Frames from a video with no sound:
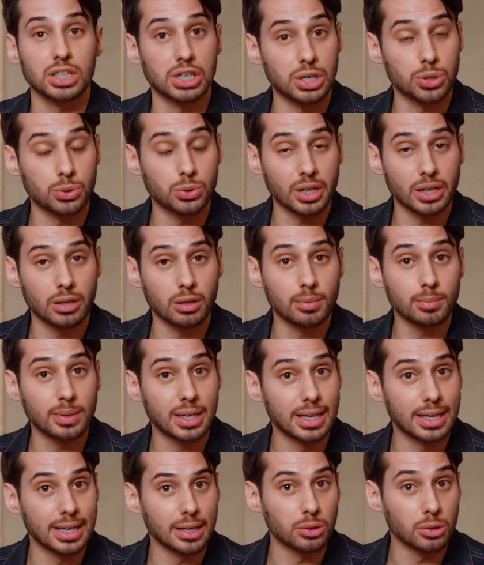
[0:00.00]
J'ajouterais quand même
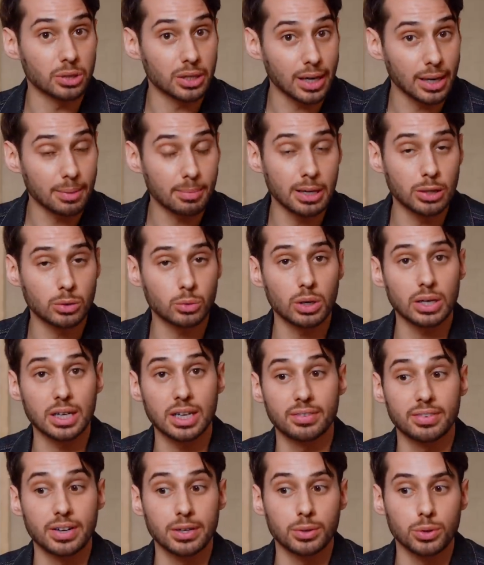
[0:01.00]
qu'il y a de très belles toiles
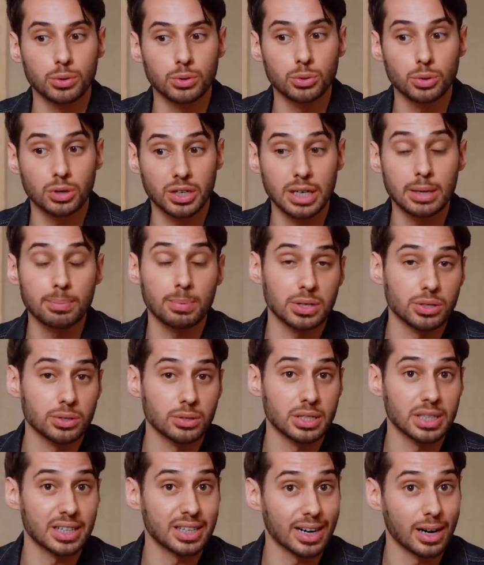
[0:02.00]
qui viennent de Turquie, parce que
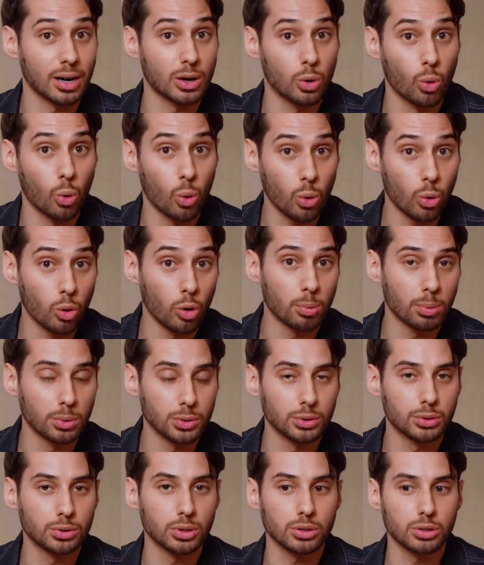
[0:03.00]
c'est un gros gros
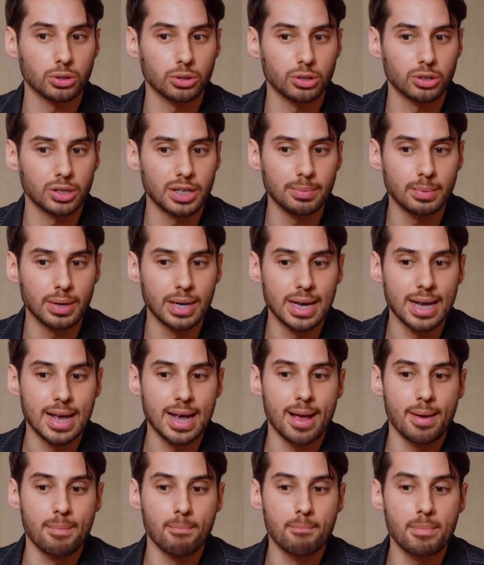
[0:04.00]
producteur de denim,
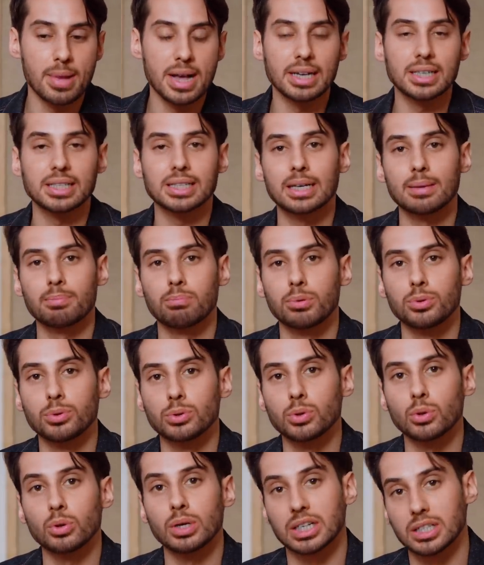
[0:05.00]
mais c'est
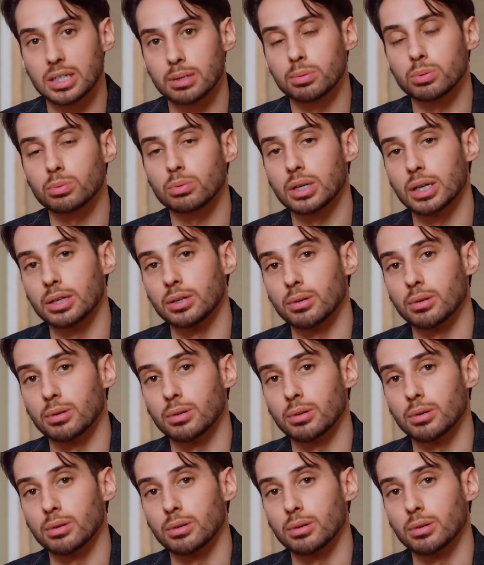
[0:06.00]
plutôt l'exception que la